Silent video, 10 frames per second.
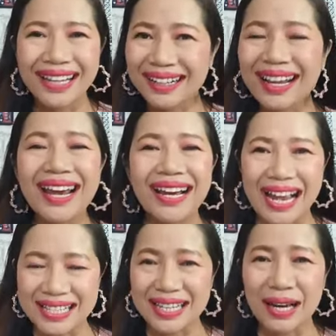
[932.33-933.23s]
แรกๆ
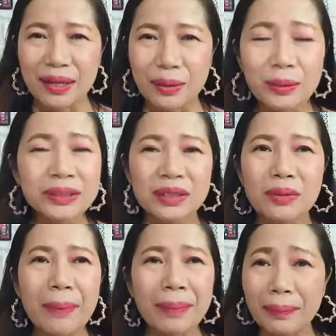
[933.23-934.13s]
อาจจะรู้สึก
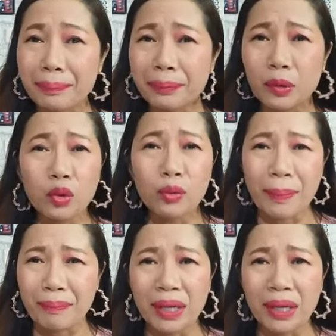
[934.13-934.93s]
ว่ามันดูแบบ